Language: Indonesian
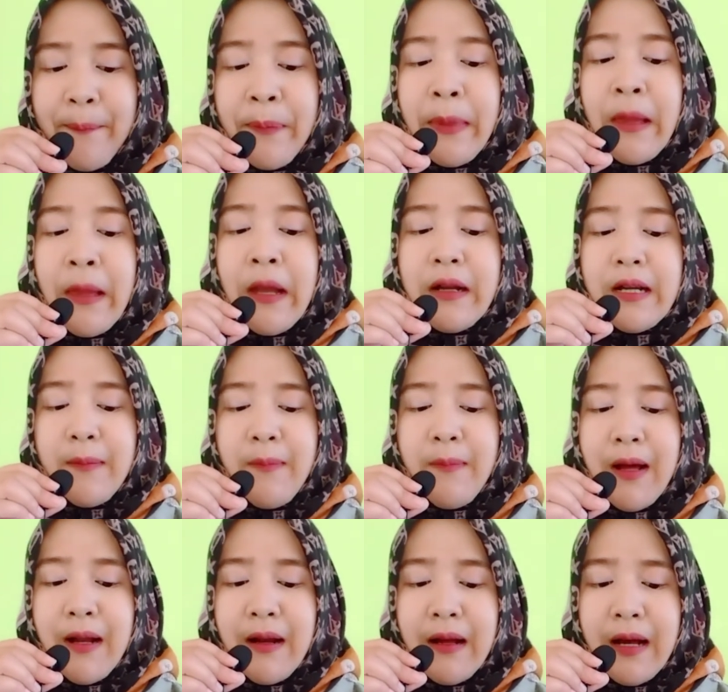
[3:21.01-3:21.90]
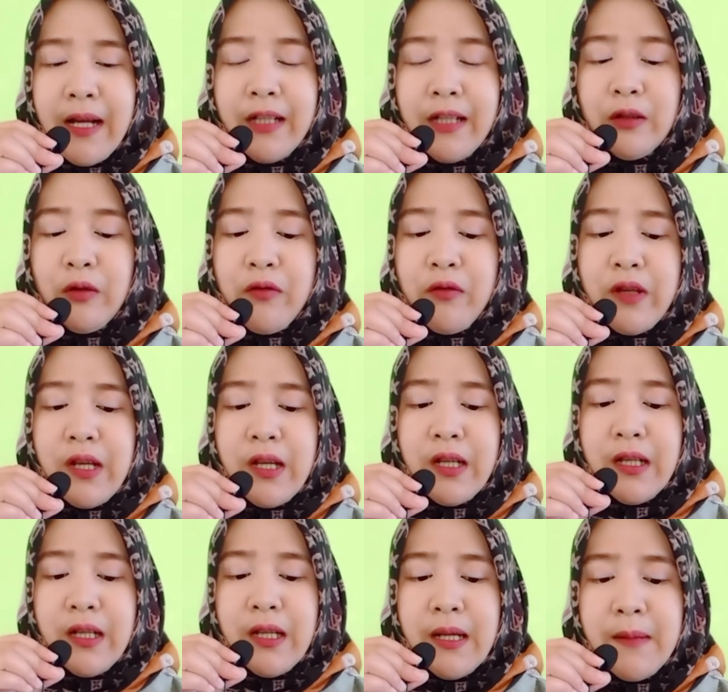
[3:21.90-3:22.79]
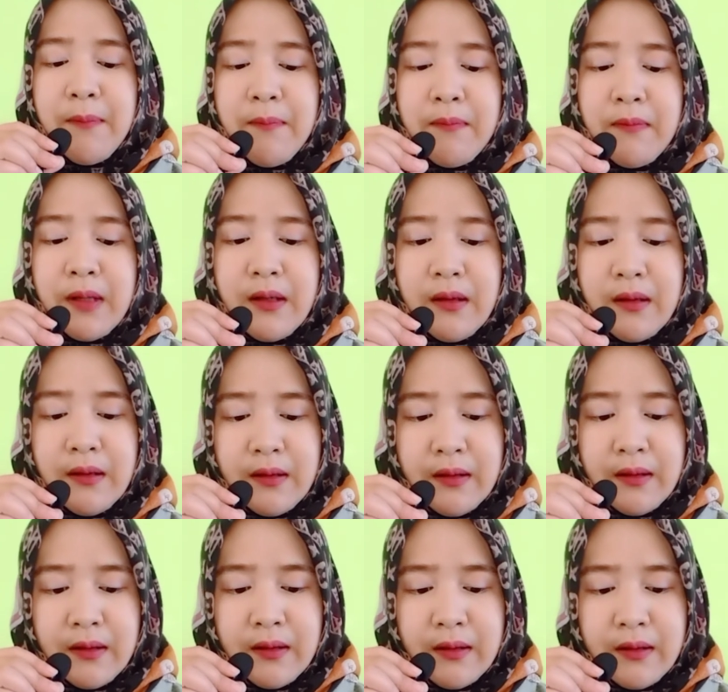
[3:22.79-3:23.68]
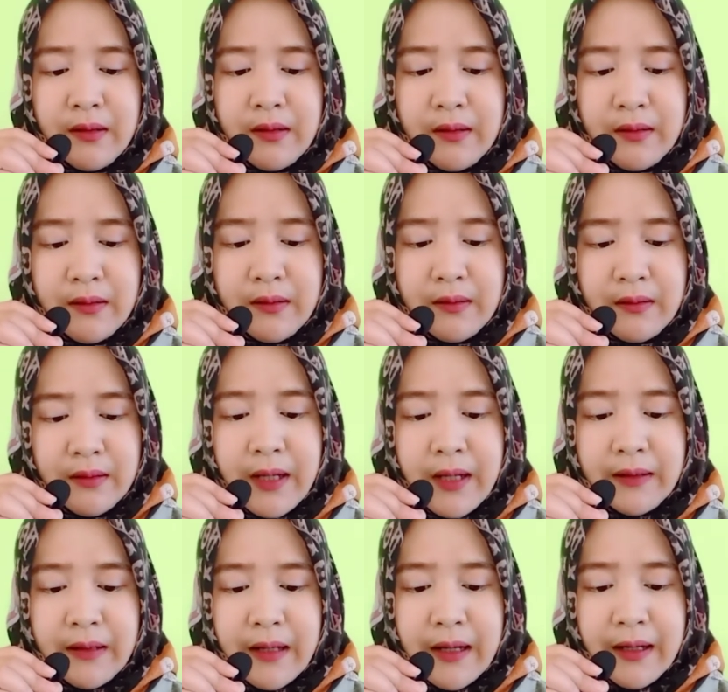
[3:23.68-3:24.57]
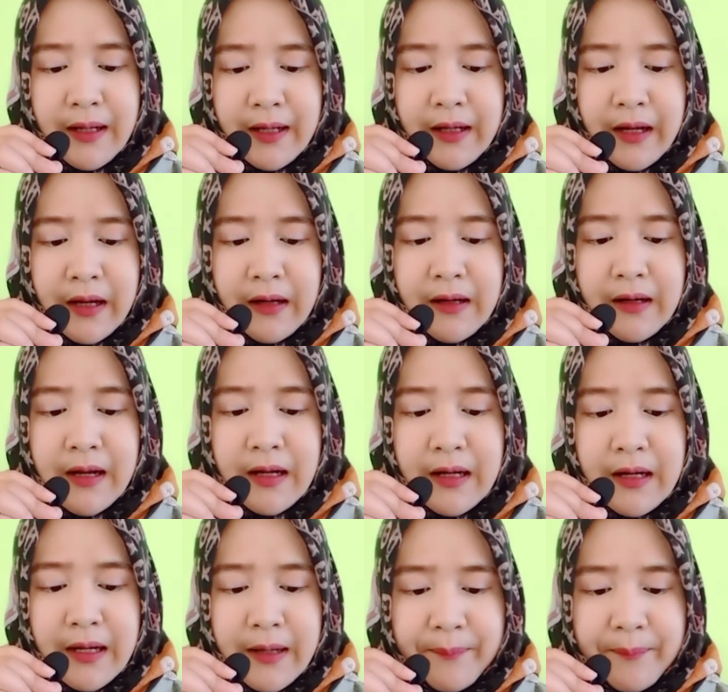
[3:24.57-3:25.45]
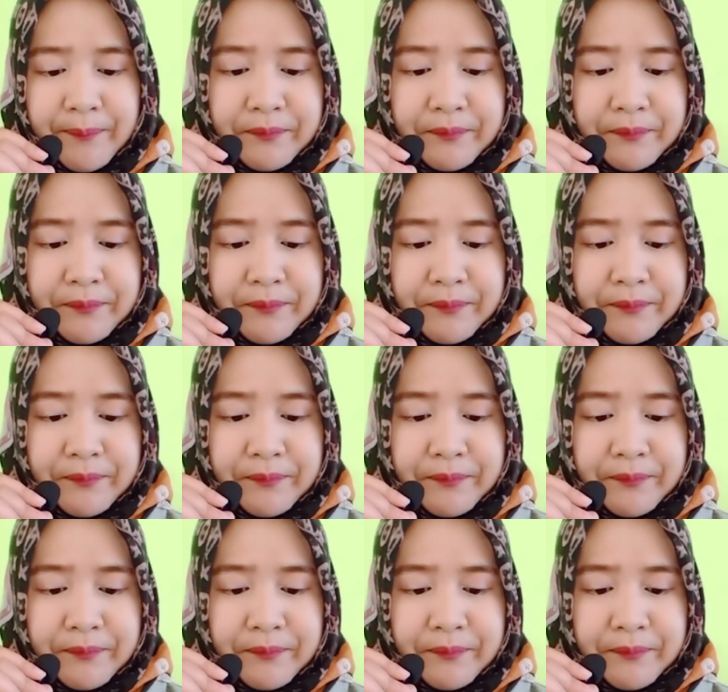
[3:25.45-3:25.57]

di mana instruksi ini menyatakan ya dalam